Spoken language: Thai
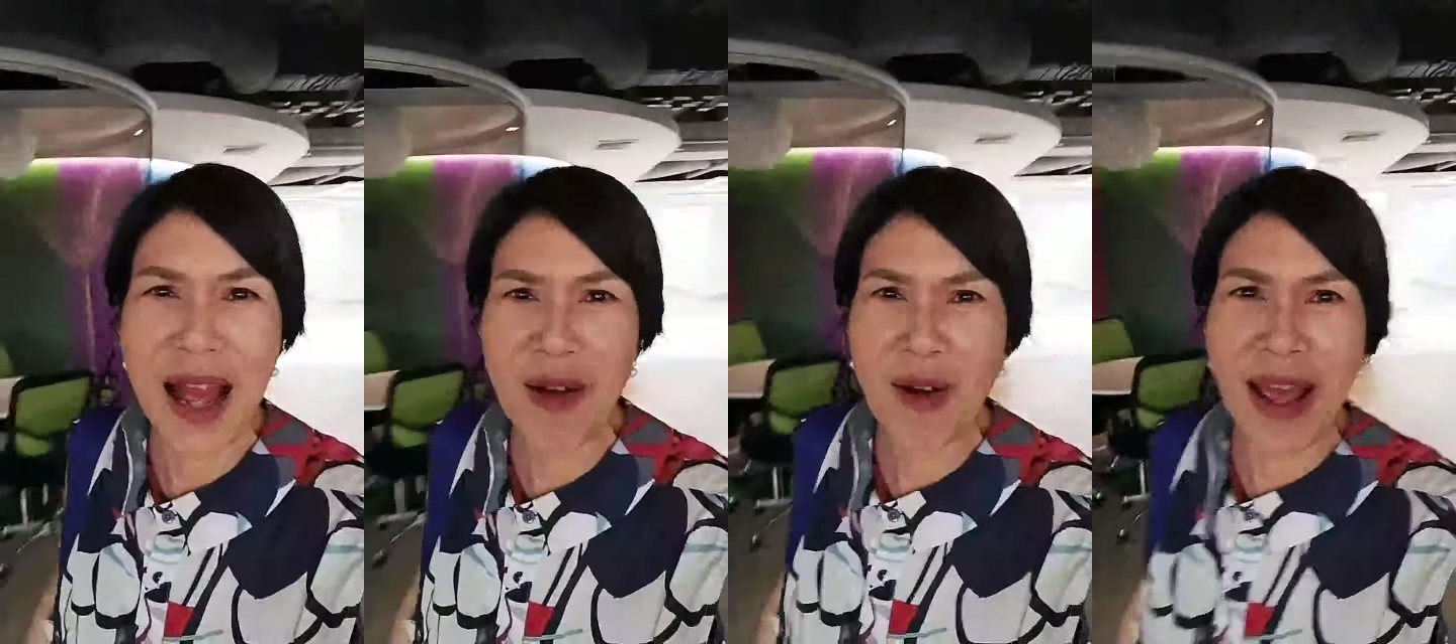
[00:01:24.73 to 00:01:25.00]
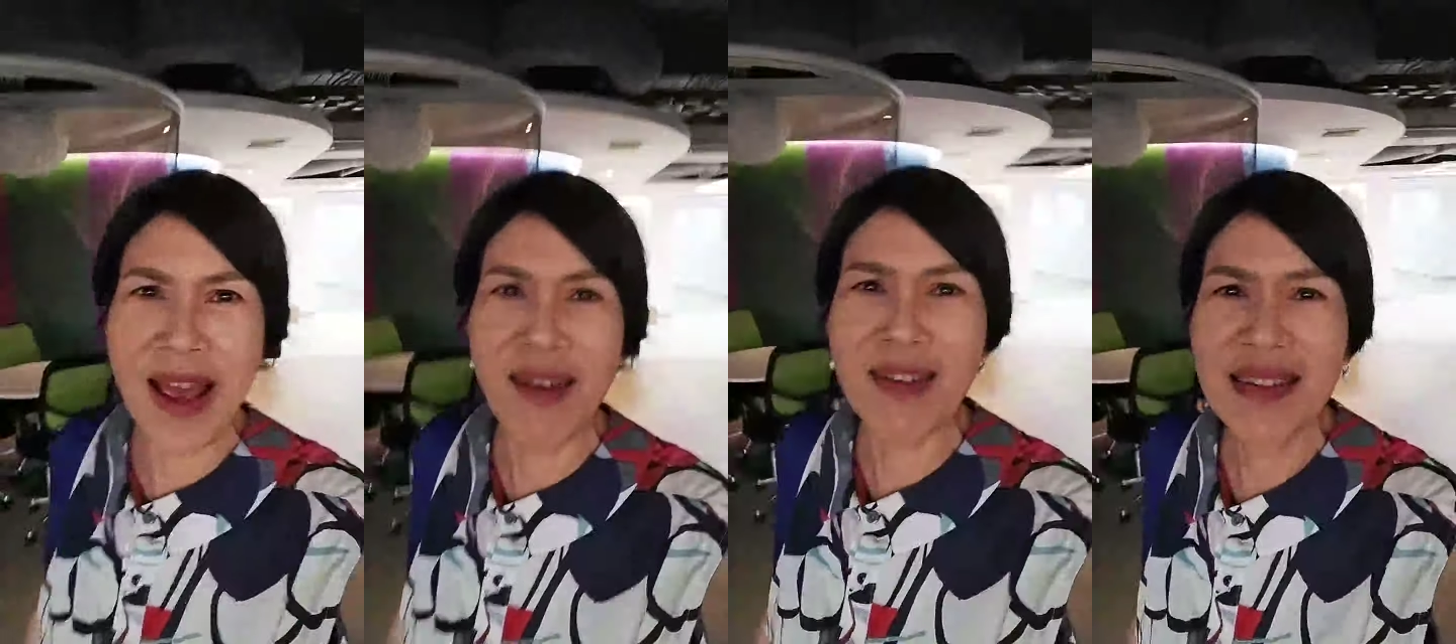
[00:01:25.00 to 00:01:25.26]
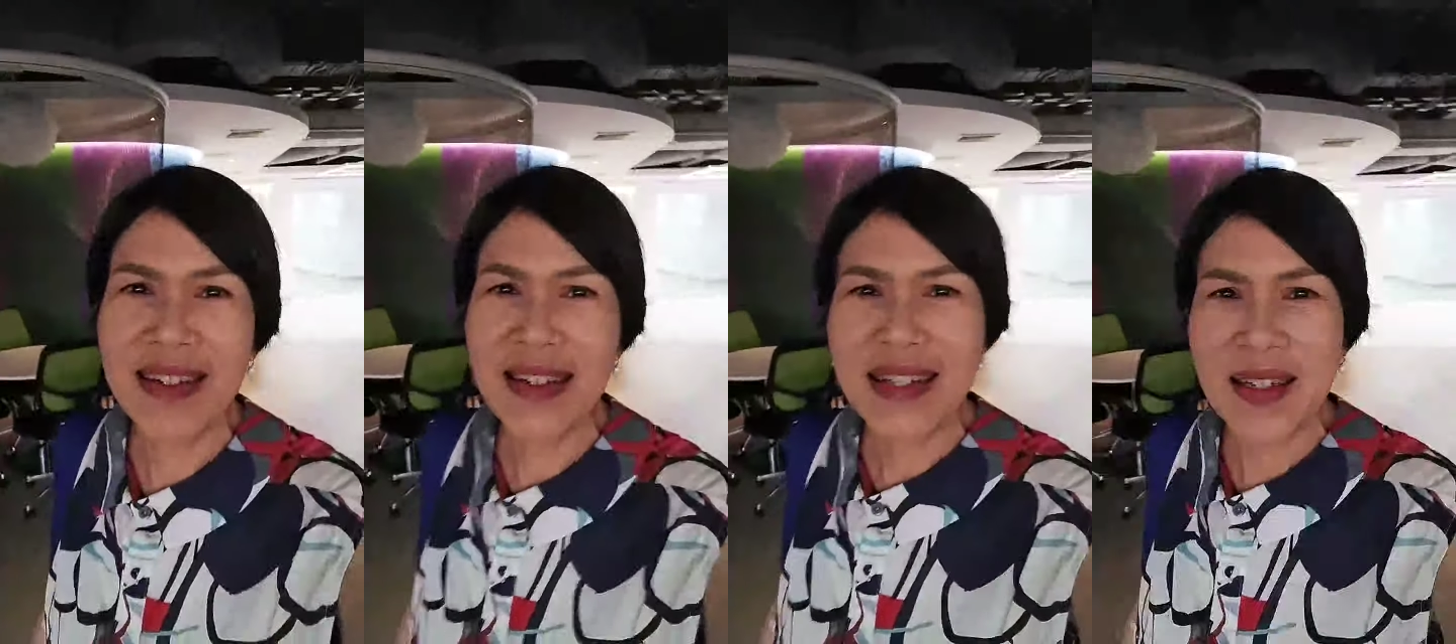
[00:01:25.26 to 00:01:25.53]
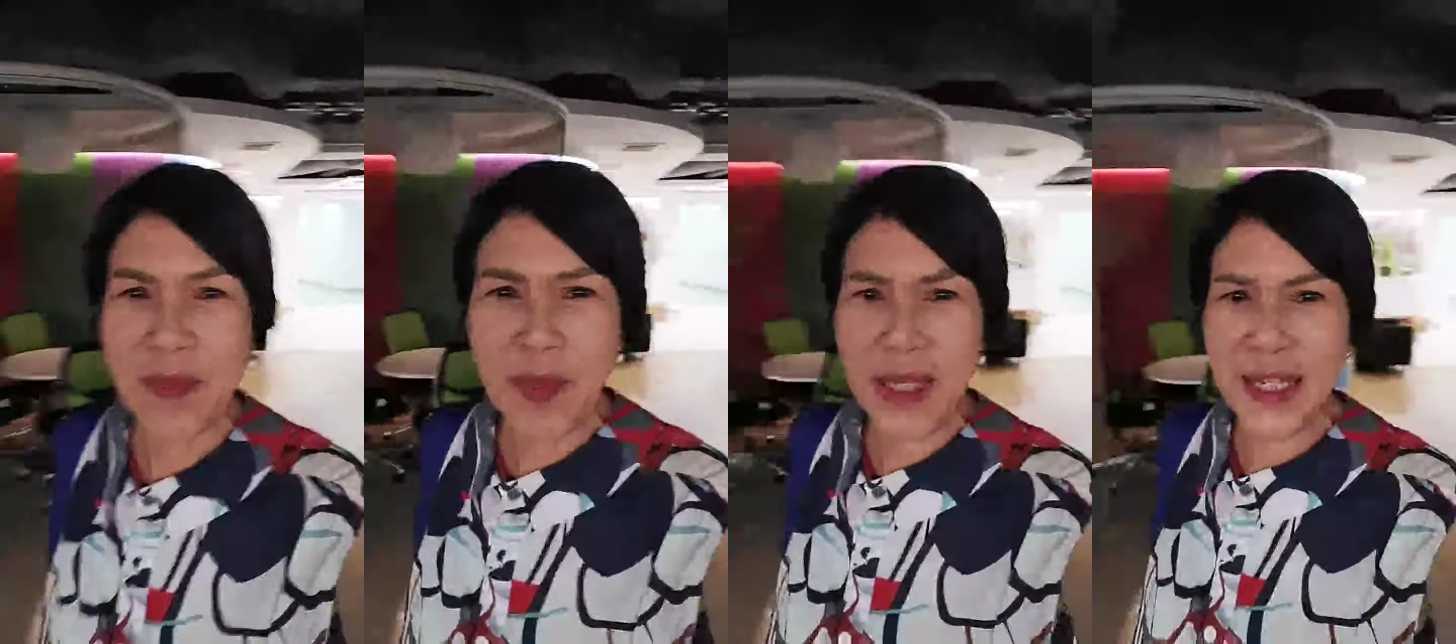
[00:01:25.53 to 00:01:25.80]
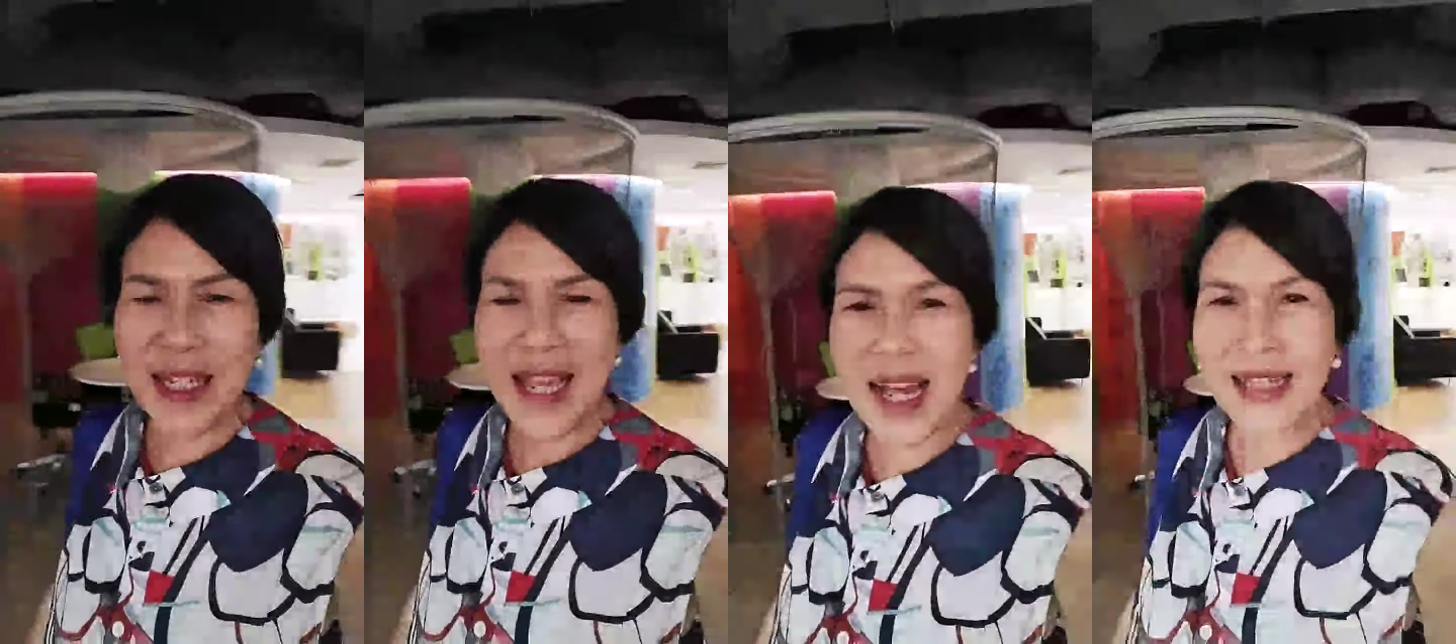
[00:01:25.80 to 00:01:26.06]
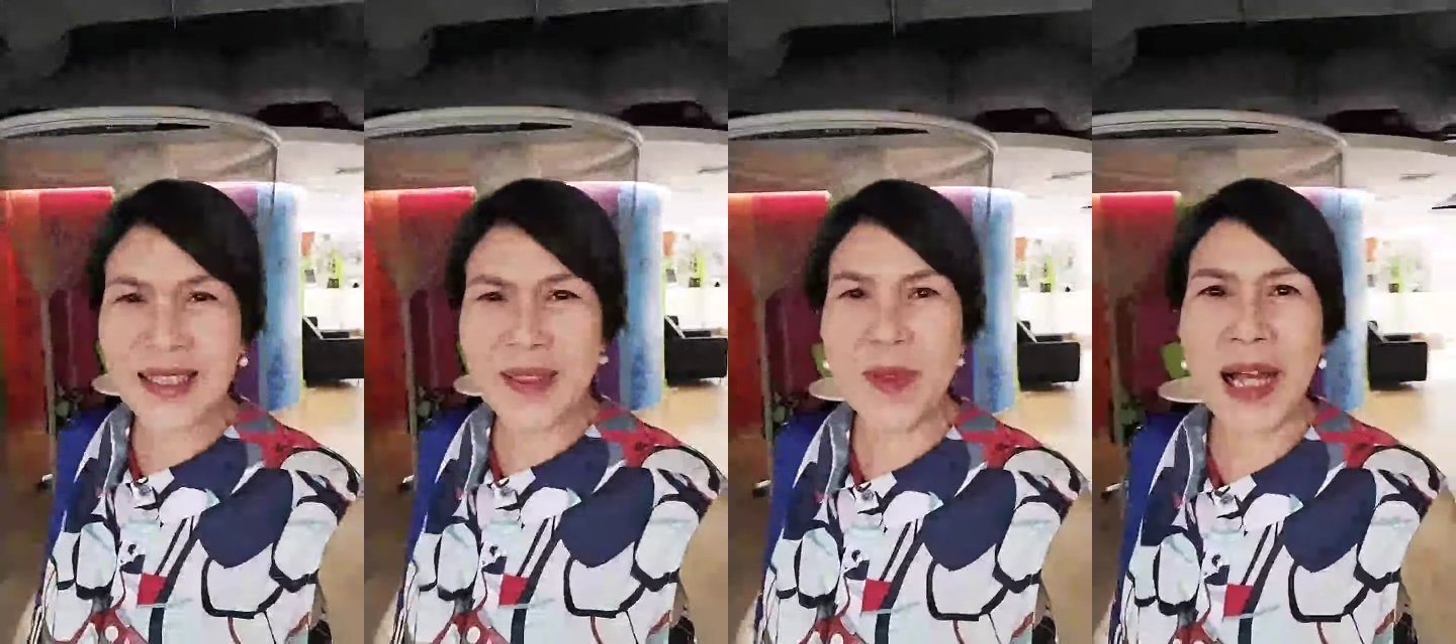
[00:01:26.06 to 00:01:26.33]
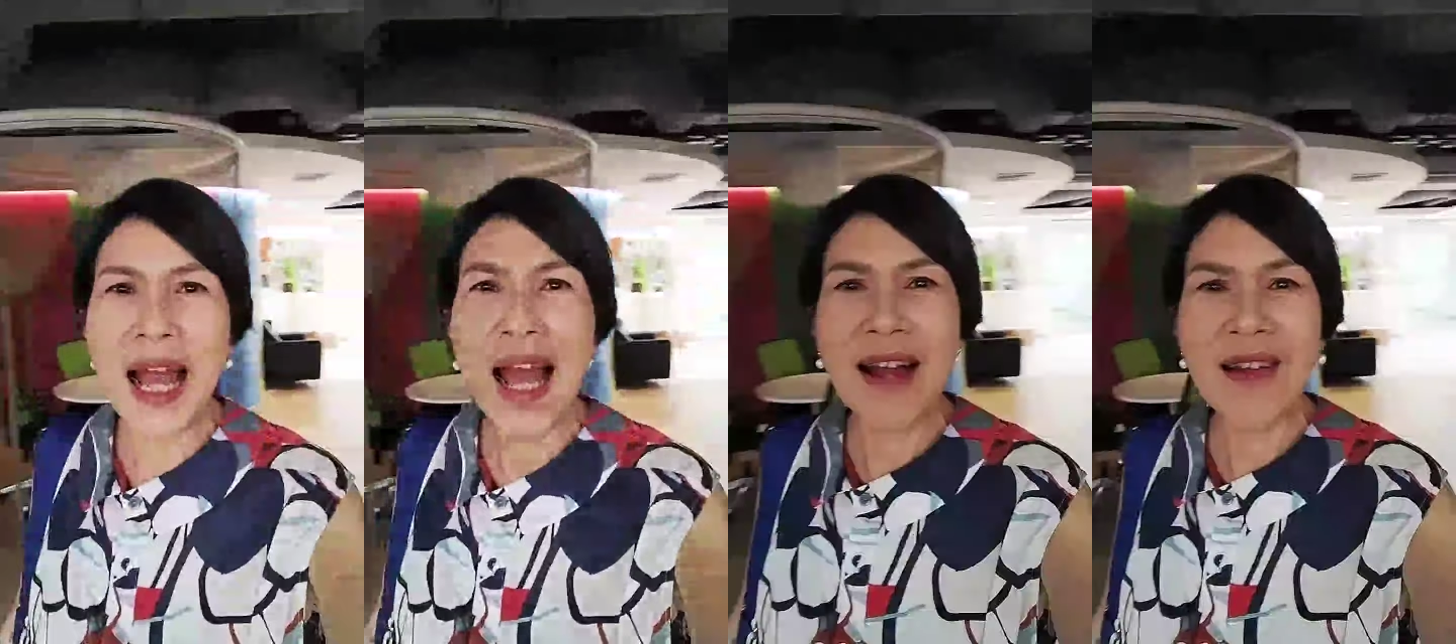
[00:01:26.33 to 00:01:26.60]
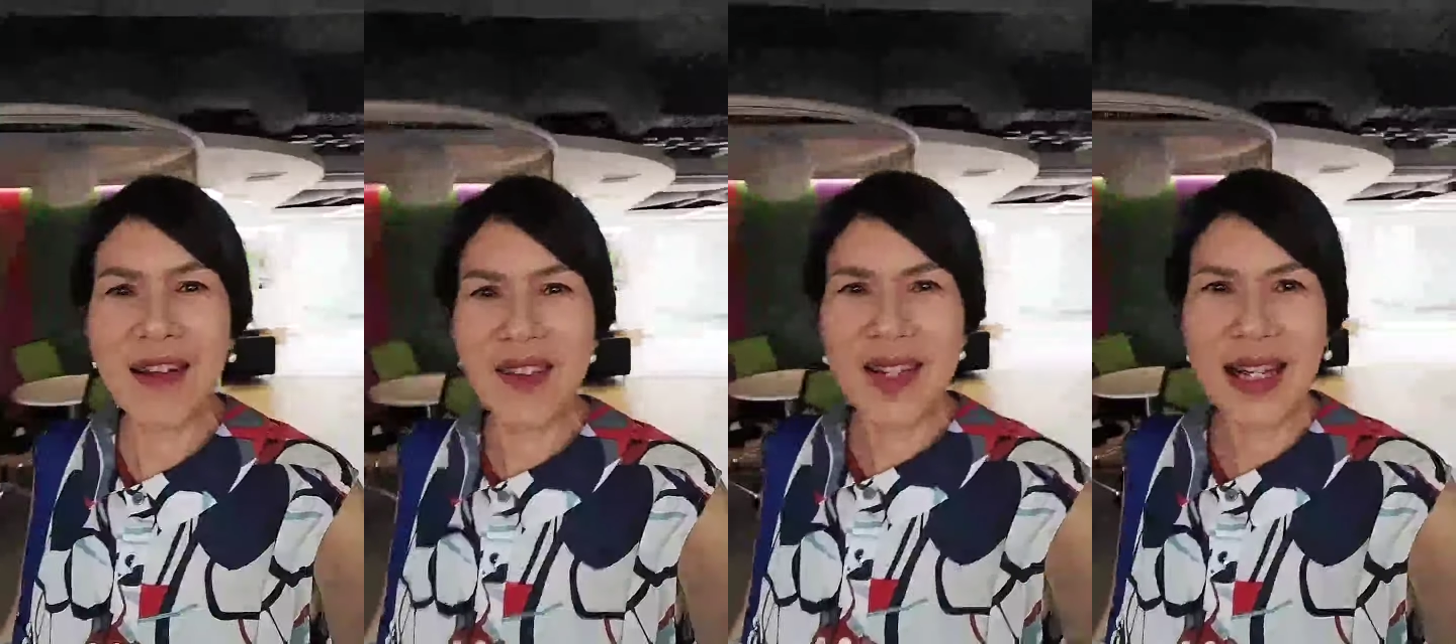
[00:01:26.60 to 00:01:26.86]
59แล้วปีนี้
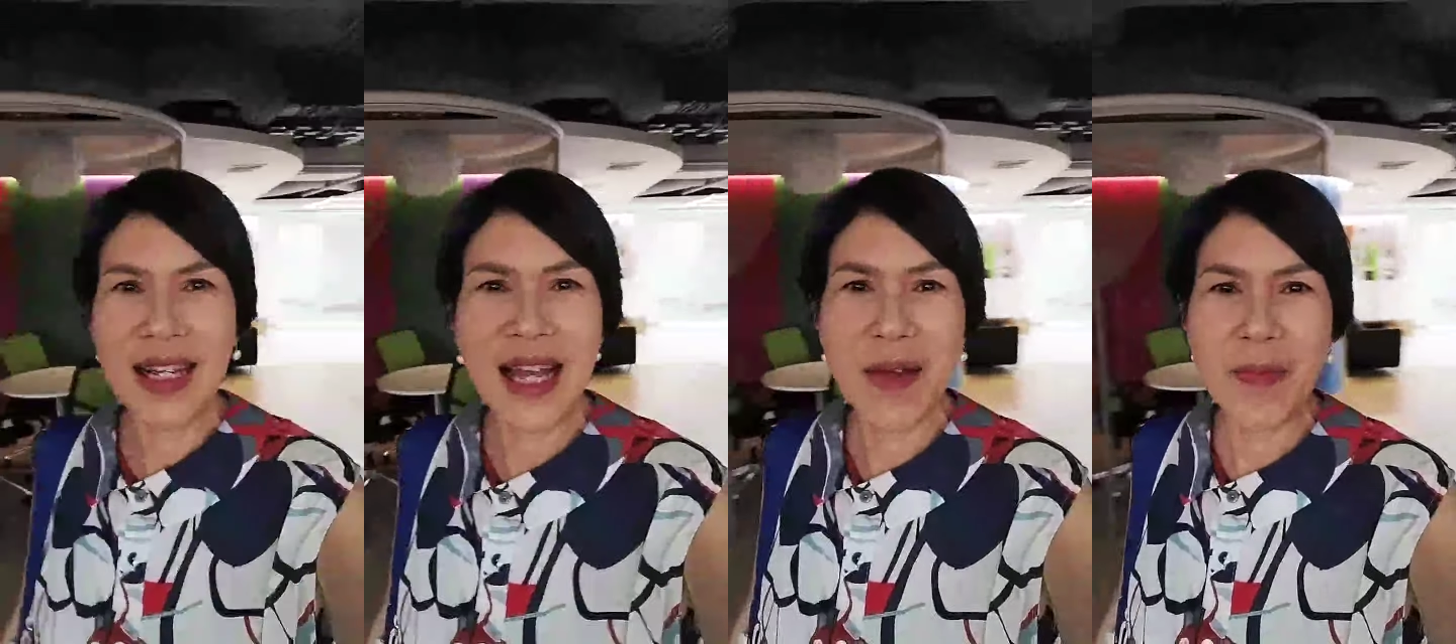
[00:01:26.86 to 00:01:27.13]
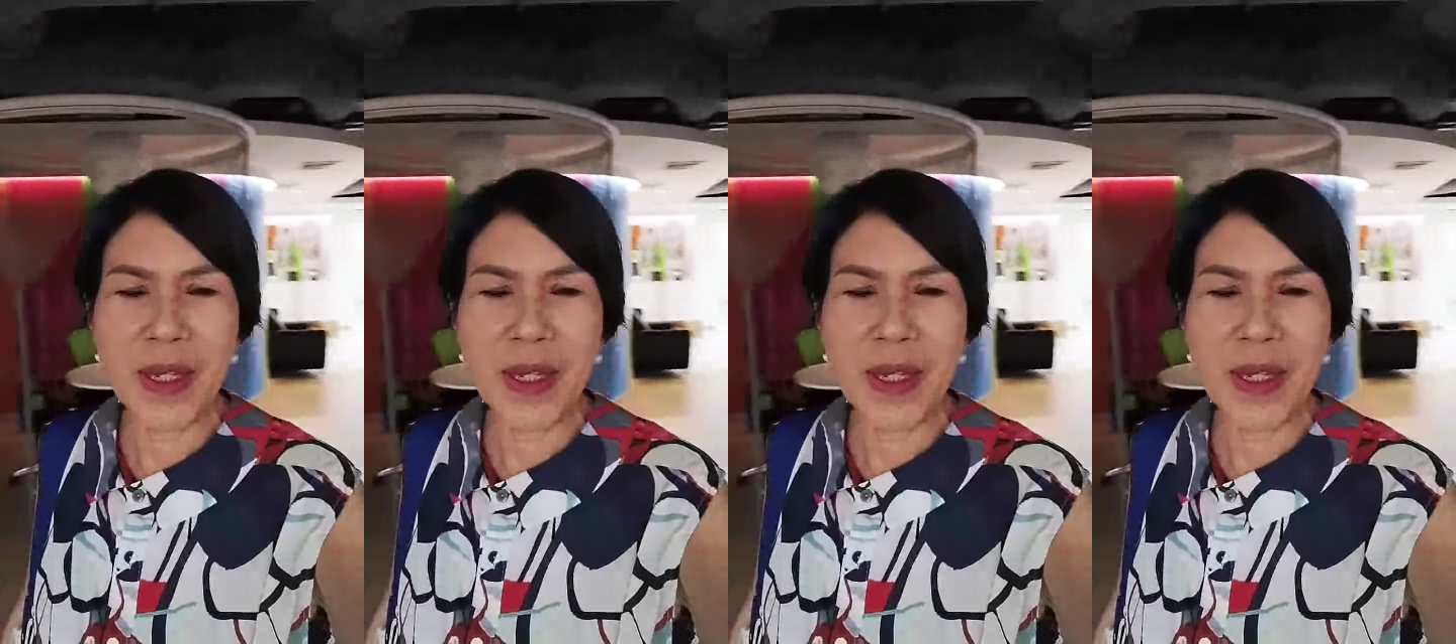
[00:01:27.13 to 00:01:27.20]
59แล้วนะคะ